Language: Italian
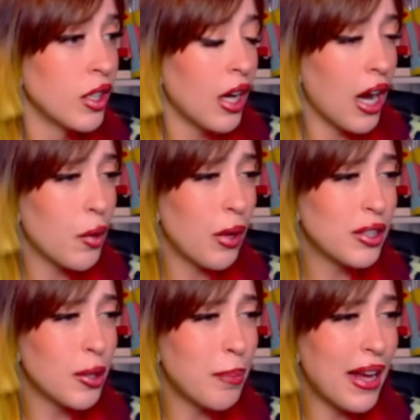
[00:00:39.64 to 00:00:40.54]
A
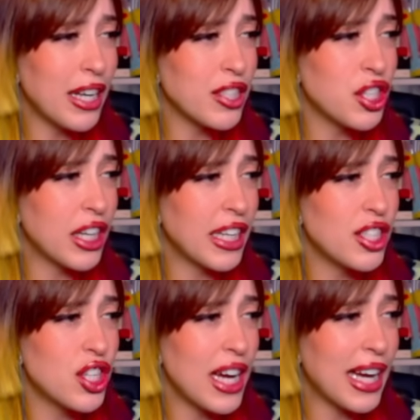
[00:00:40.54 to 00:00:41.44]
quanto pare il
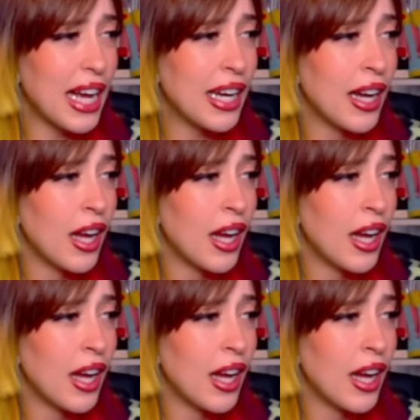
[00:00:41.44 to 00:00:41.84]
Chicken Chicken